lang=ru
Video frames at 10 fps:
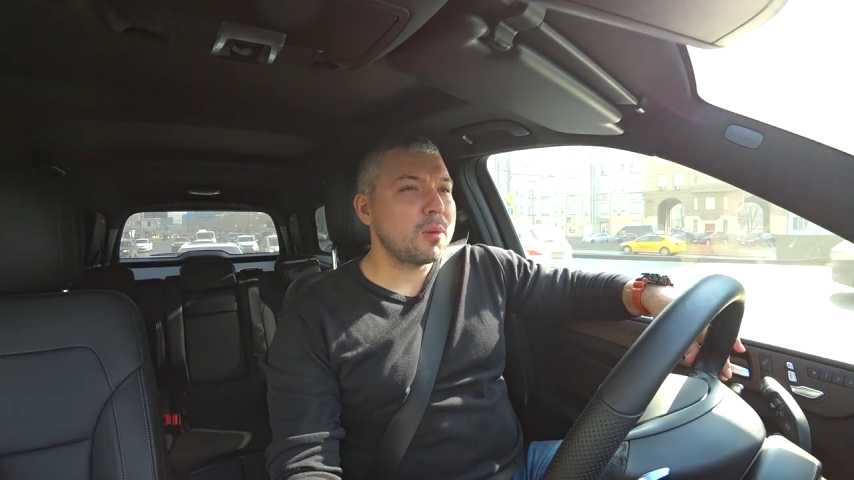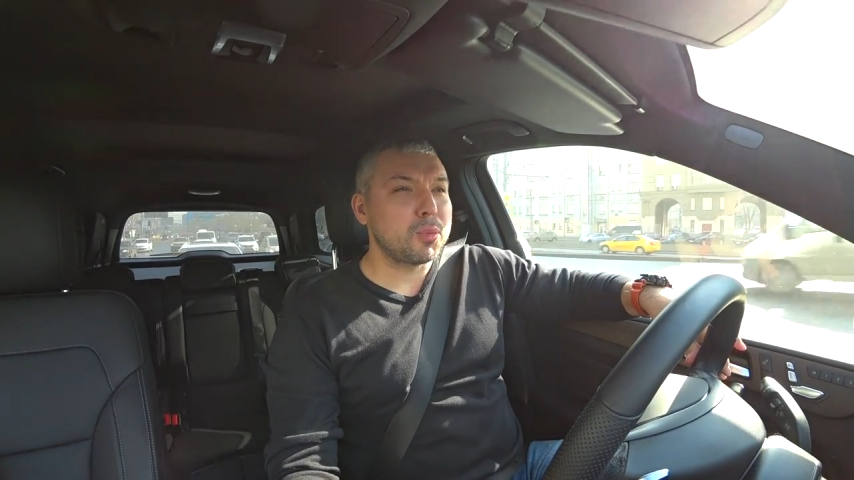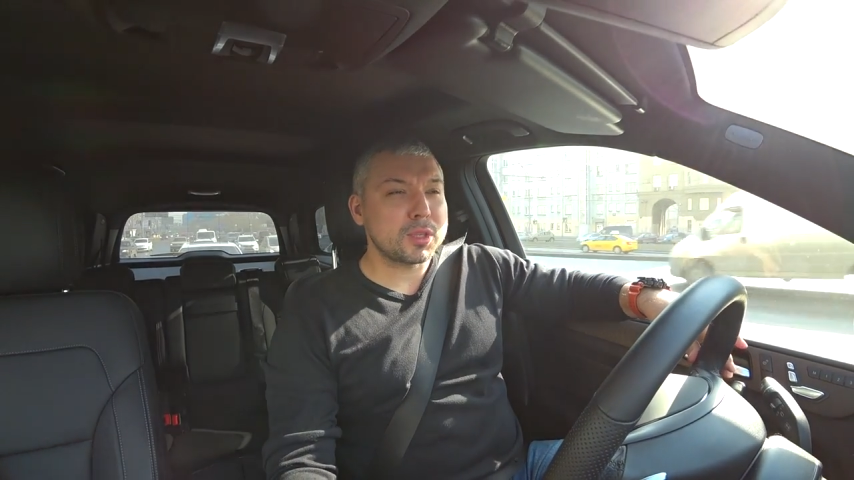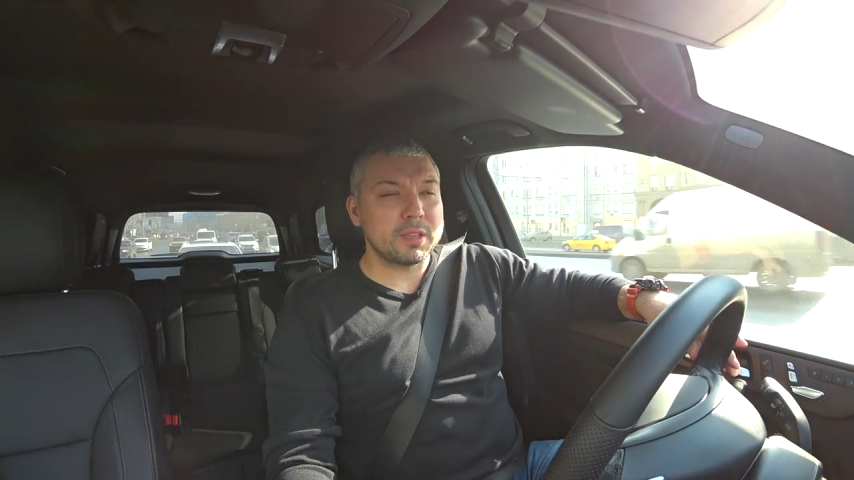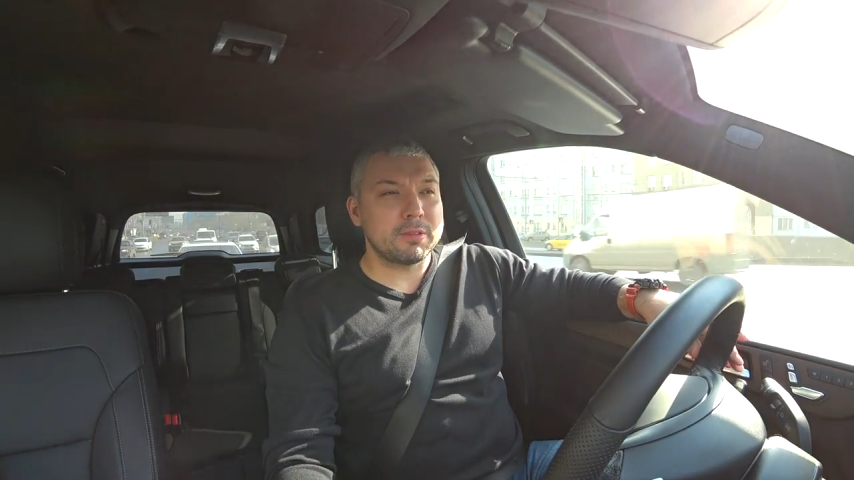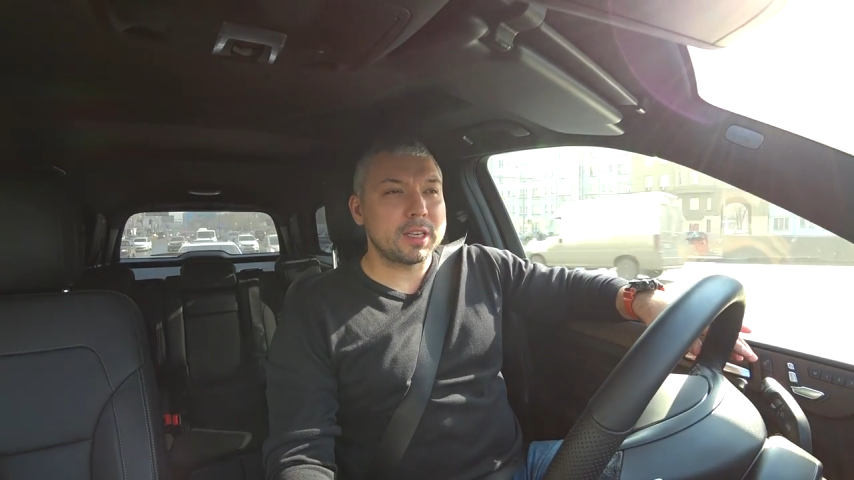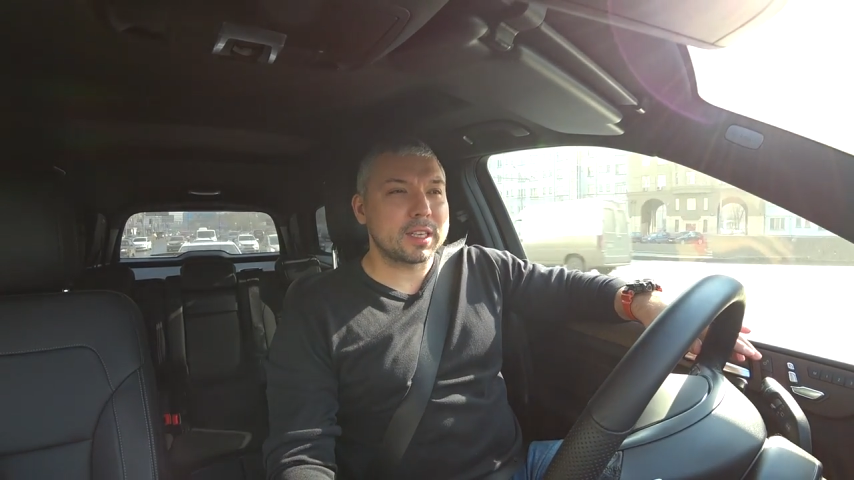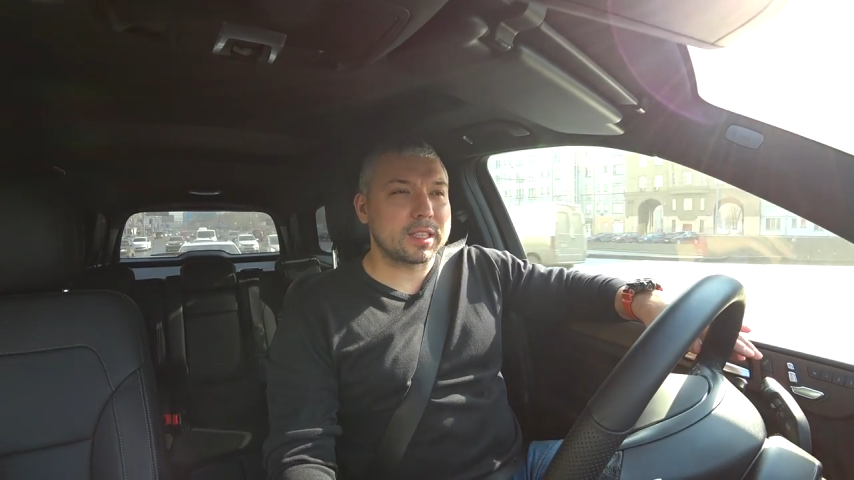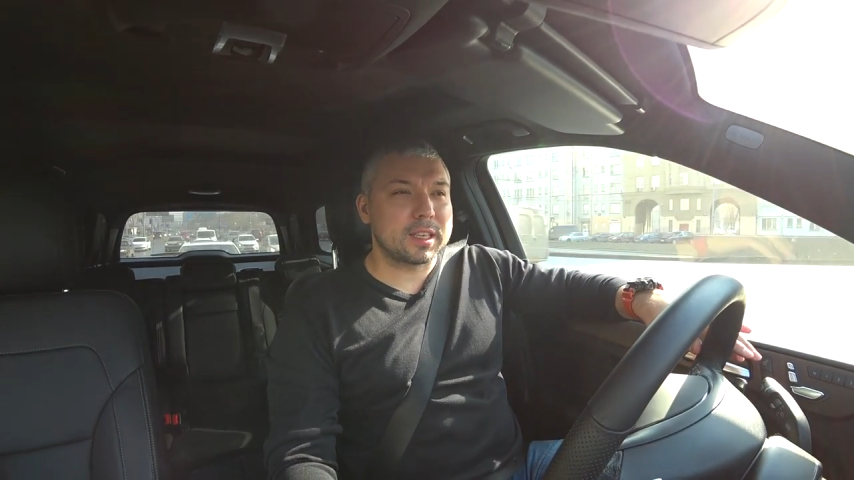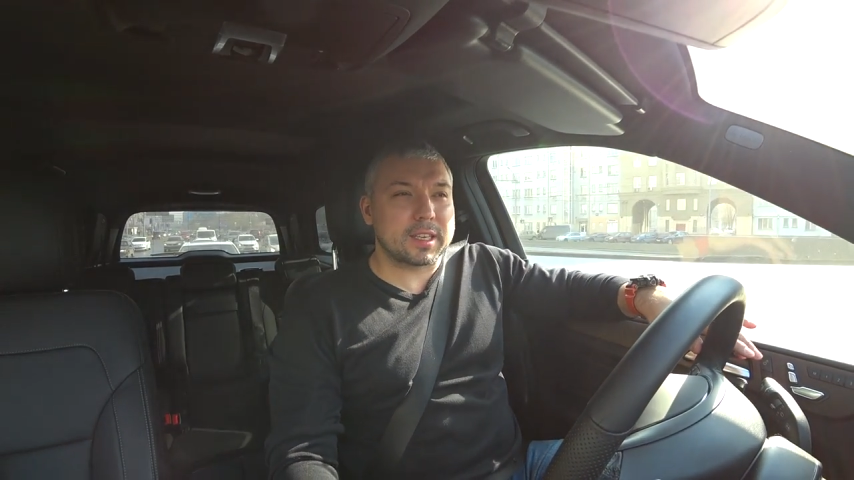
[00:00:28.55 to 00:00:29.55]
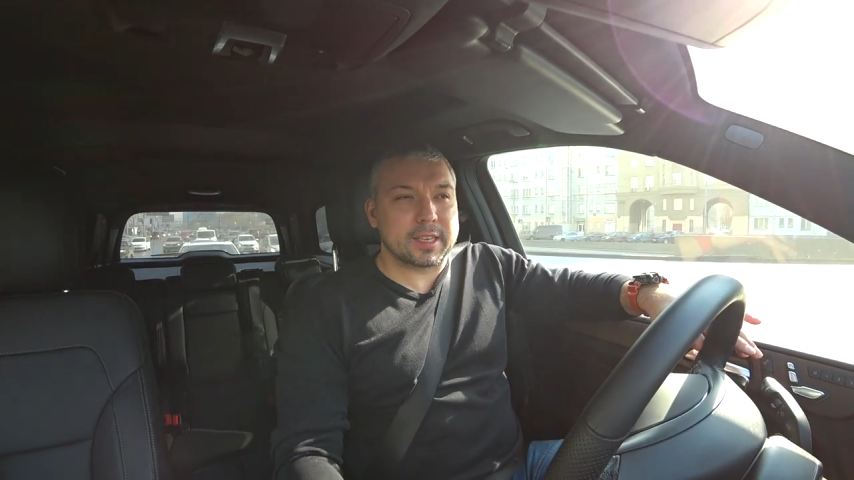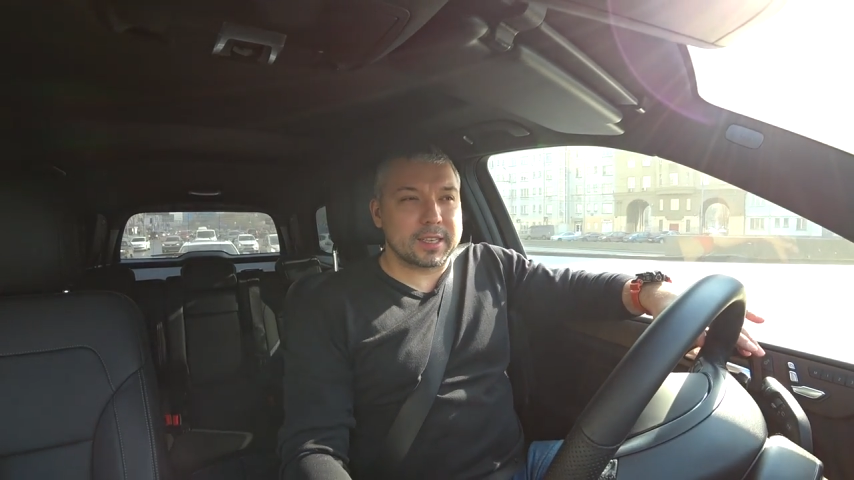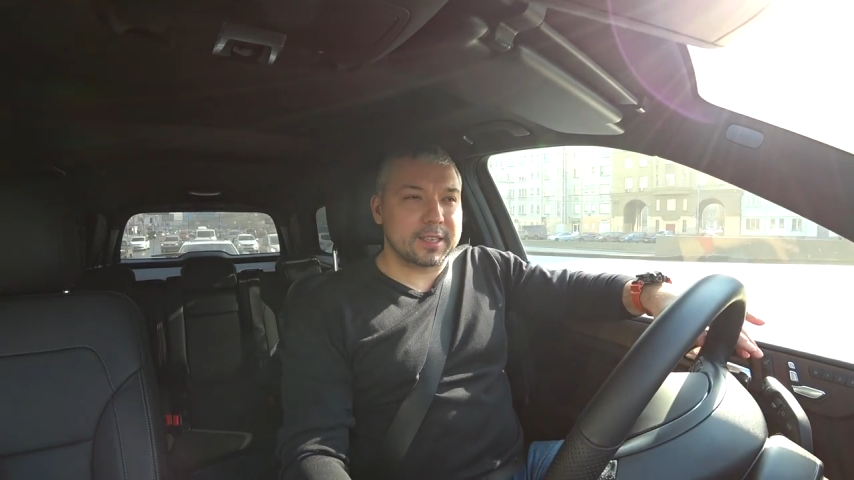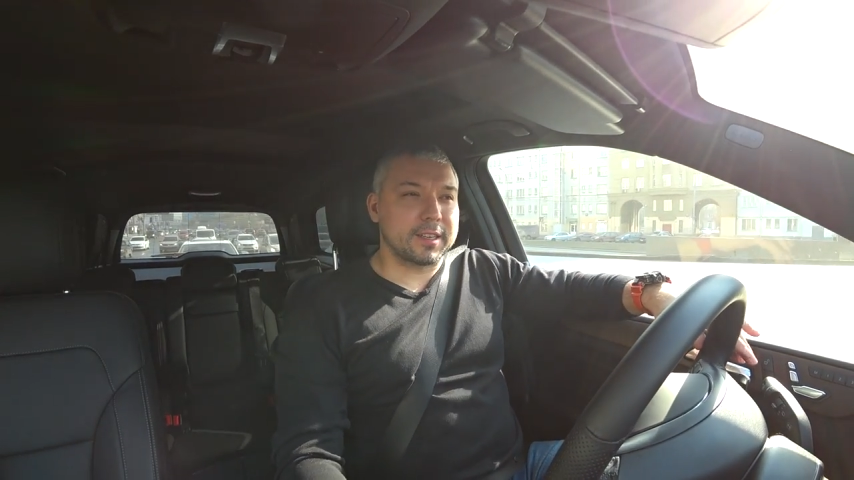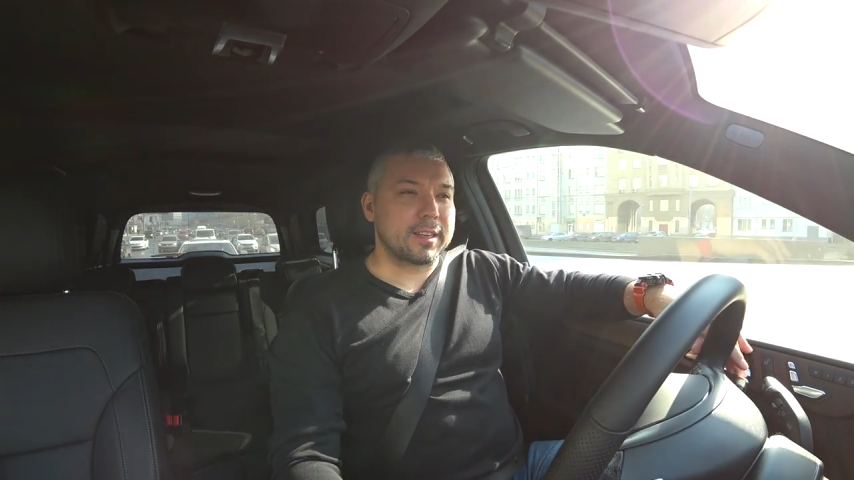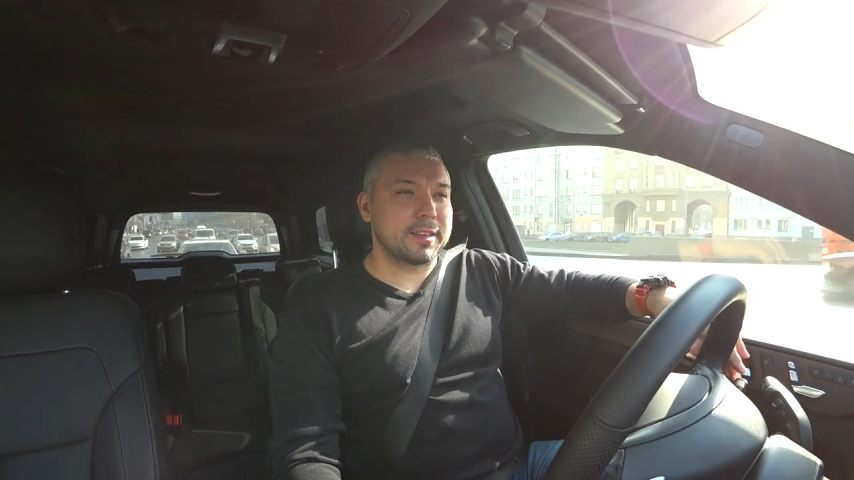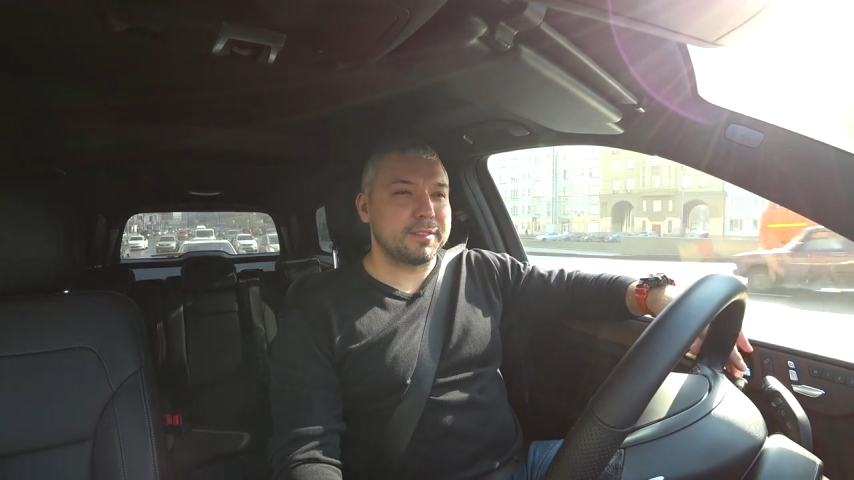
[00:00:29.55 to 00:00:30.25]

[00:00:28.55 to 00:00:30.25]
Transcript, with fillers: После выхода э,